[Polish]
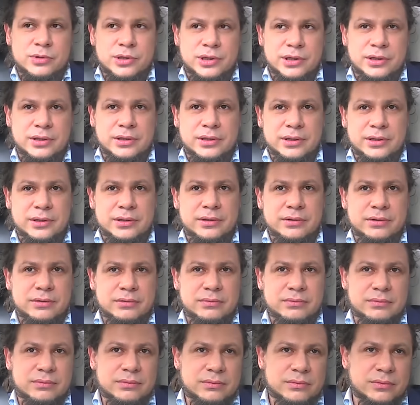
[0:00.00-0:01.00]
się
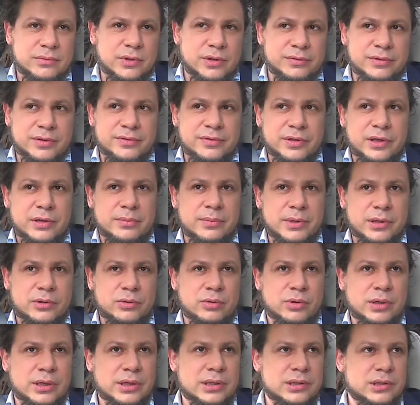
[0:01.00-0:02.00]
nowe firmy,
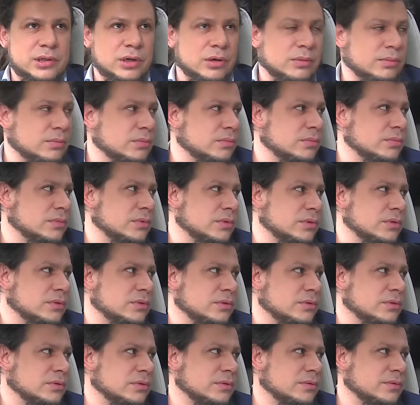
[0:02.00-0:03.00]
które chcą y,
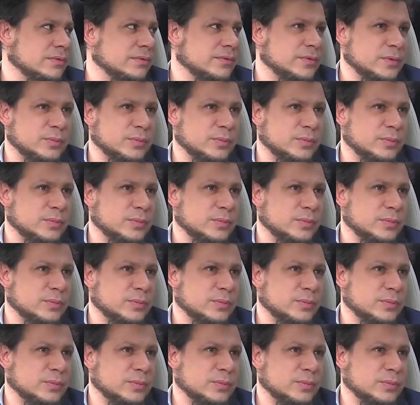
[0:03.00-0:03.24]
mhm.